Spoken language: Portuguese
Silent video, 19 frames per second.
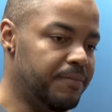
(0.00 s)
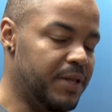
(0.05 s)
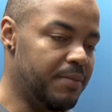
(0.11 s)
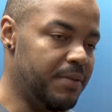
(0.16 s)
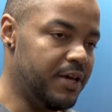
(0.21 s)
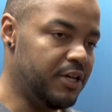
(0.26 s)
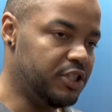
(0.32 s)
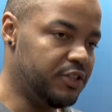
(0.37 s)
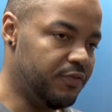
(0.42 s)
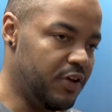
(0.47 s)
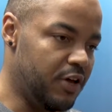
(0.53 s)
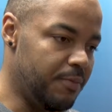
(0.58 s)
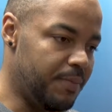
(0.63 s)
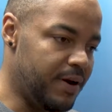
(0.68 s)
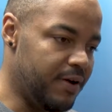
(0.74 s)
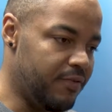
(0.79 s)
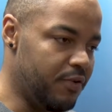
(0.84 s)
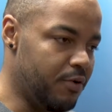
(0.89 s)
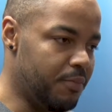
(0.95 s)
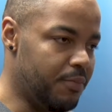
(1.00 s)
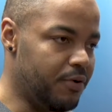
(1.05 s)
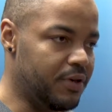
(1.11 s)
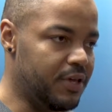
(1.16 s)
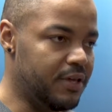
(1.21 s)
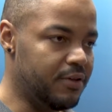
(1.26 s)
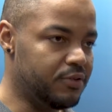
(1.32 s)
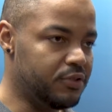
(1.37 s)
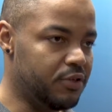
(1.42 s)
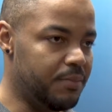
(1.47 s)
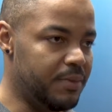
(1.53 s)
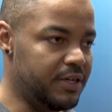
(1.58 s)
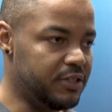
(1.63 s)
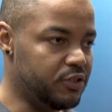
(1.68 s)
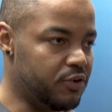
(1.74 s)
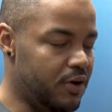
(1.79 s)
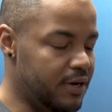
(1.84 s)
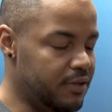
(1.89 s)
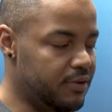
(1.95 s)
também a gente veio para ver um pouquinho sobre a
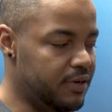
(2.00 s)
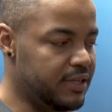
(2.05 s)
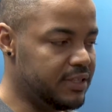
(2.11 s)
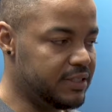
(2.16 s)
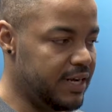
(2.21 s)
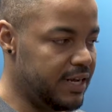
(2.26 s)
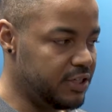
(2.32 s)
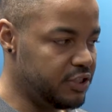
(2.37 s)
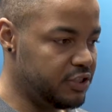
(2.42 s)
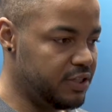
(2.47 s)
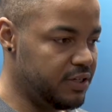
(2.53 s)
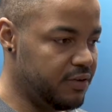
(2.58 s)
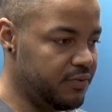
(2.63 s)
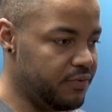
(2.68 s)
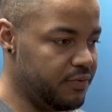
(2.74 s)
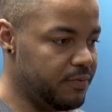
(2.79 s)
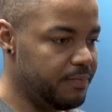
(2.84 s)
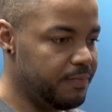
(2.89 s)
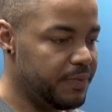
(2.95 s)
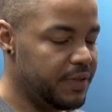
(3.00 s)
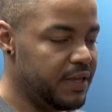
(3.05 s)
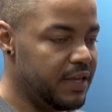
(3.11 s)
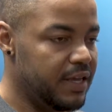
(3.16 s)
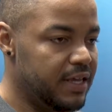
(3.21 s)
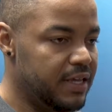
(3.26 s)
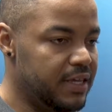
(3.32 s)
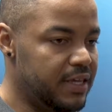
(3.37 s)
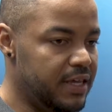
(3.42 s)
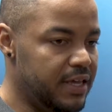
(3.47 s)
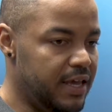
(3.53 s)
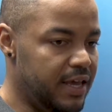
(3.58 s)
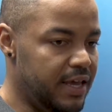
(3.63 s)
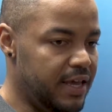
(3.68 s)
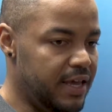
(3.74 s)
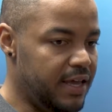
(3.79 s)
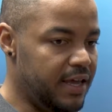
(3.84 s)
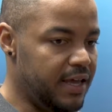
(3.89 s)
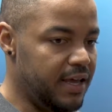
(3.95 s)
Escola do Legislativo, que
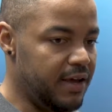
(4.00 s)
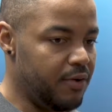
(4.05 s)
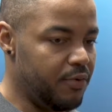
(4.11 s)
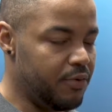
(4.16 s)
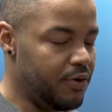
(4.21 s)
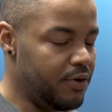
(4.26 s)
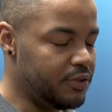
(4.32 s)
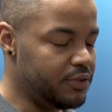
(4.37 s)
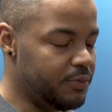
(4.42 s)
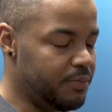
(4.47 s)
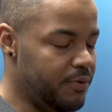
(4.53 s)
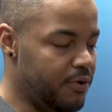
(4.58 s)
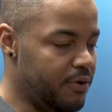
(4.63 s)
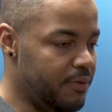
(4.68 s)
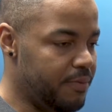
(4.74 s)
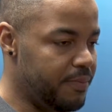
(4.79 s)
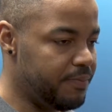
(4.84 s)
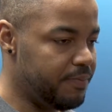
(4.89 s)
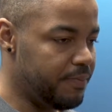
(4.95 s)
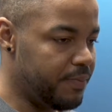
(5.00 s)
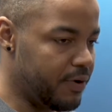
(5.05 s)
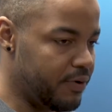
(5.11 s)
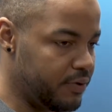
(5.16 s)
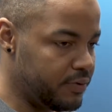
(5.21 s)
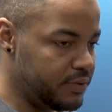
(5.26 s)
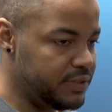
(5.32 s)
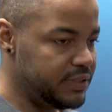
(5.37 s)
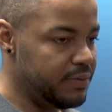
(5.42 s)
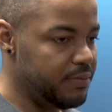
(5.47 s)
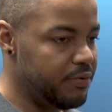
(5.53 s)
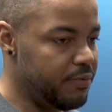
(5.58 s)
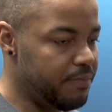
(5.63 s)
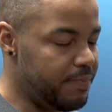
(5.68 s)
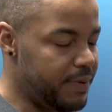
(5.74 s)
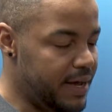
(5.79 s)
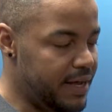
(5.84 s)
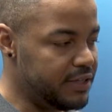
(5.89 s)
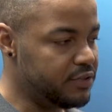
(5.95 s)
é o nosso pró próximo
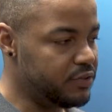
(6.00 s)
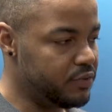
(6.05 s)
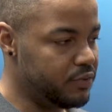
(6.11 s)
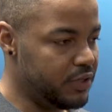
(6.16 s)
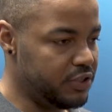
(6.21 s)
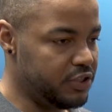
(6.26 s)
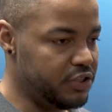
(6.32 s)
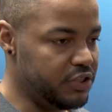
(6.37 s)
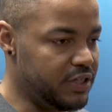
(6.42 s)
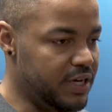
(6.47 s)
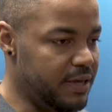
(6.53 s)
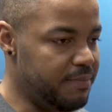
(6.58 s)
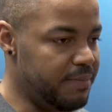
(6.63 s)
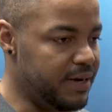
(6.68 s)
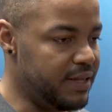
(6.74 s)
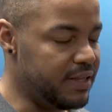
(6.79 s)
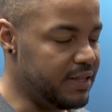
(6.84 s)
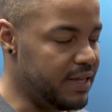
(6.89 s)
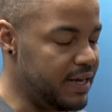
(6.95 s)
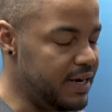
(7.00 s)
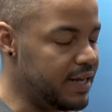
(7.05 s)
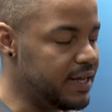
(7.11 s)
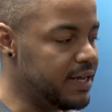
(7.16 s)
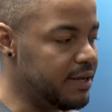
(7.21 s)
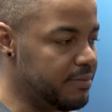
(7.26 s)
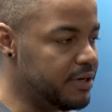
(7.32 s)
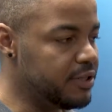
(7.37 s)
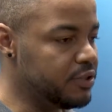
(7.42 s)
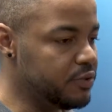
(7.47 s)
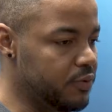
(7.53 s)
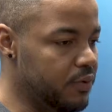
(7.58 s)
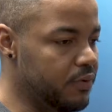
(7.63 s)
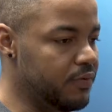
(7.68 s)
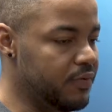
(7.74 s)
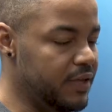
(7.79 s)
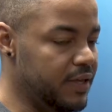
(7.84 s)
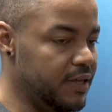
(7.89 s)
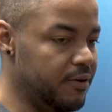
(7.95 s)
passo que a gente quer implantar na Câmara de
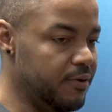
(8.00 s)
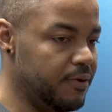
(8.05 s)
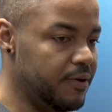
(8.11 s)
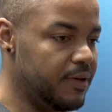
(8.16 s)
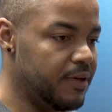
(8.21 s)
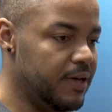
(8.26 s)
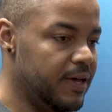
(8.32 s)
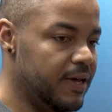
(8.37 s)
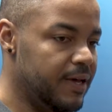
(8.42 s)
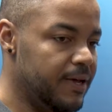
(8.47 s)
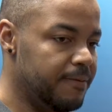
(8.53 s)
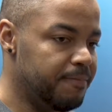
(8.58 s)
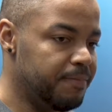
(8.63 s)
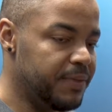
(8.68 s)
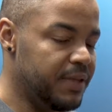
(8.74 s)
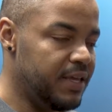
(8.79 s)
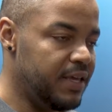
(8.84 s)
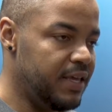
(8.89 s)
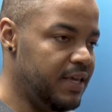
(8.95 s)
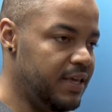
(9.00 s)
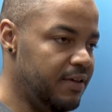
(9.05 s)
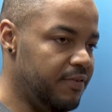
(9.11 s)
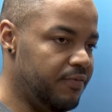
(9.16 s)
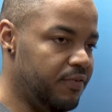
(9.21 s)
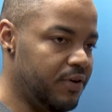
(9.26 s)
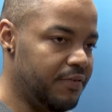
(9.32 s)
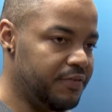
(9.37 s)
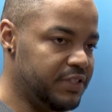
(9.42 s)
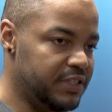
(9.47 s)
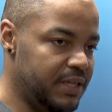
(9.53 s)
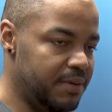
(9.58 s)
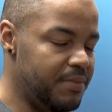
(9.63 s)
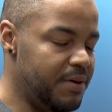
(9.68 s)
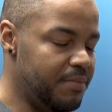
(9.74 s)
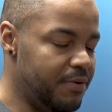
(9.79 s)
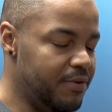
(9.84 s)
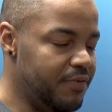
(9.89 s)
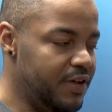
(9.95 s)
Curvelo. E foi uma visita
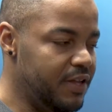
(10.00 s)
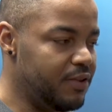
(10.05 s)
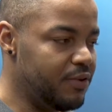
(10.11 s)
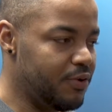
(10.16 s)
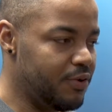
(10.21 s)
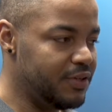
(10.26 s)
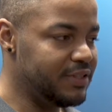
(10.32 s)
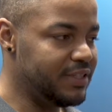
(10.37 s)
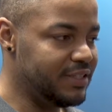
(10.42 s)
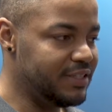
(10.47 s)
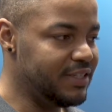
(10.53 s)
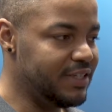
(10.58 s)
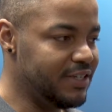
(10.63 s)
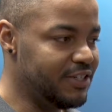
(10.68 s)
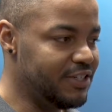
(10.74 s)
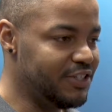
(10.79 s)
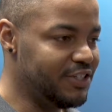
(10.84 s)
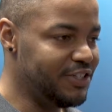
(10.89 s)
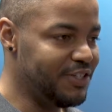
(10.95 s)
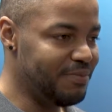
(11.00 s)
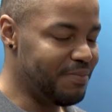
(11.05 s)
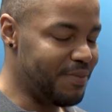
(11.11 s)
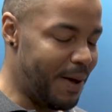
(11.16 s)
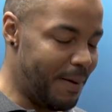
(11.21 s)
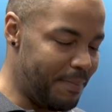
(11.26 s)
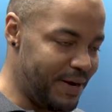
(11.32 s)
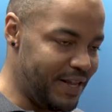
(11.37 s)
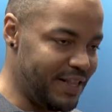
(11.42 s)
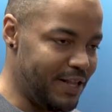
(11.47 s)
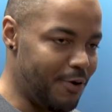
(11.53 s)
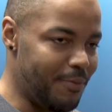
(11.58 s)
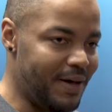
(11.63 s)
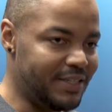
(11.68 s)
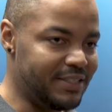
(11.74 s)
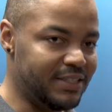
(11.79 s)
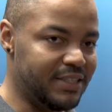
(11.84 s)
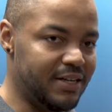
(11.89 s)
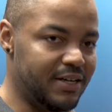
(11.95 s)
bem proveitosa, assim. A gente aprendeu
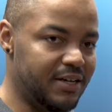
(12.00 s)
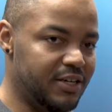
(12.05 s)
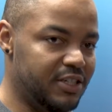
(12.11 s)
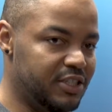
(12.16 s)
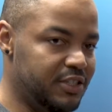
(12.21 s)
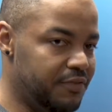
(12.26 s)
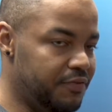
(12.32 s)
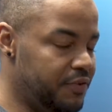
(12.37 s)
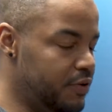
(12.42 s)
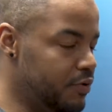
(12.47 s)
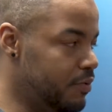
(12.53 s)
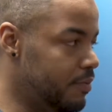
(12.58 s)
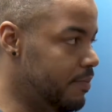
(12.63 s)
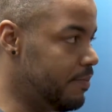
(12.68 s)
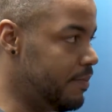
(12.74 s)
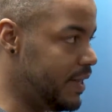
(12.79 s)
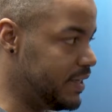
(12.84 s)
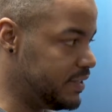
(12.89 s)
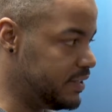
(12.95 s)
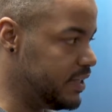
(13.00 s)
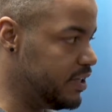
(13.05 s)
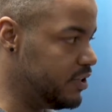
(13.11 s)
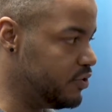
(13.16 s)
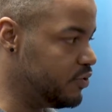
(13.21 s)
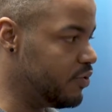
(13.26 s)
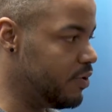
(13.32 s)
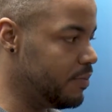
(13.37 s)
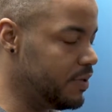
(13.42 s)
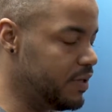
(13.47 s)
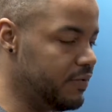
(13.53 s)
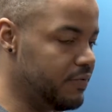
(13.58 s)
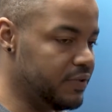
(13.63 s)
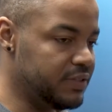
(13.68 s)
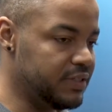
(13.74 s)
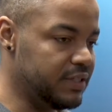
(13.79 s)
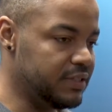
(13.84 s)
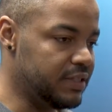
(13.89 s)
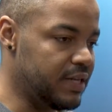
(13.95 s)
bastante, viu bastante como que
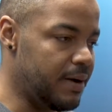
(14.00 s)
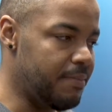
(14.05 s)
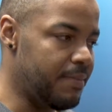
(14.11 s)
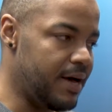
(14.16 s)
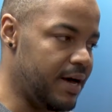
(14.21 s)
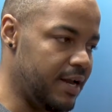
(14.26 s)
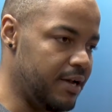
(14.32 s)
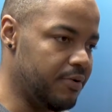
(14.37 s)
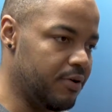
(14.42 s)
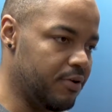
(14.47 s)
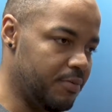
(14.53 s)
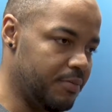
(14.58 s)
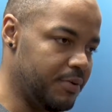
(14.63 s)
vocês trabalham a